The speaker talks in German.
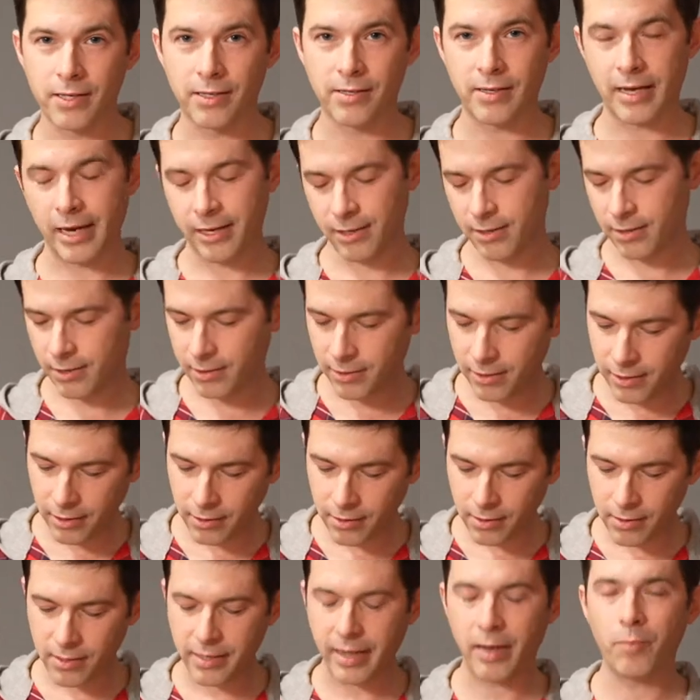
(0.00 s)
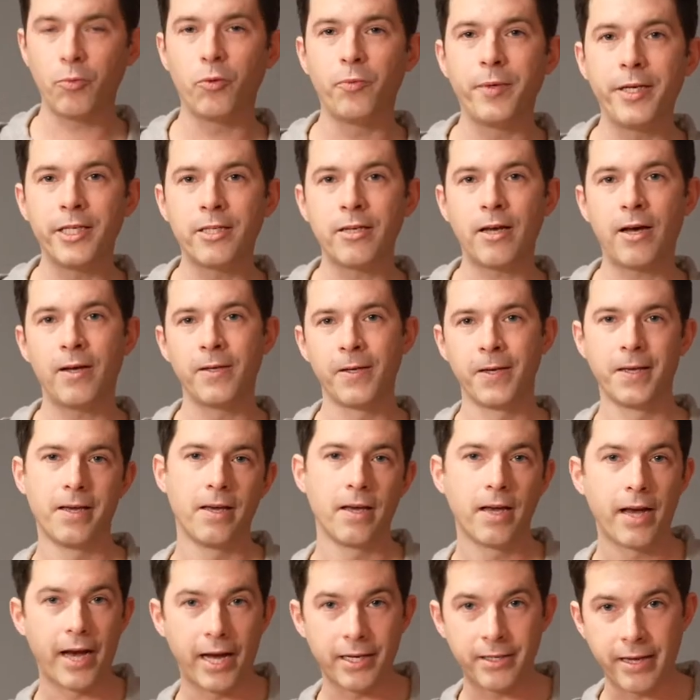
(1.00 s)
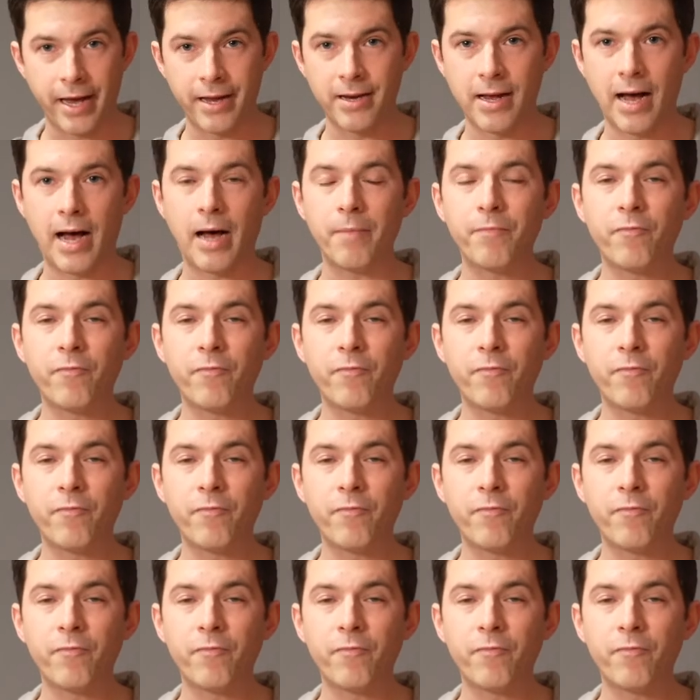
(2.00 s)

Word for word: Das heißt, dieses Thermometer hat eine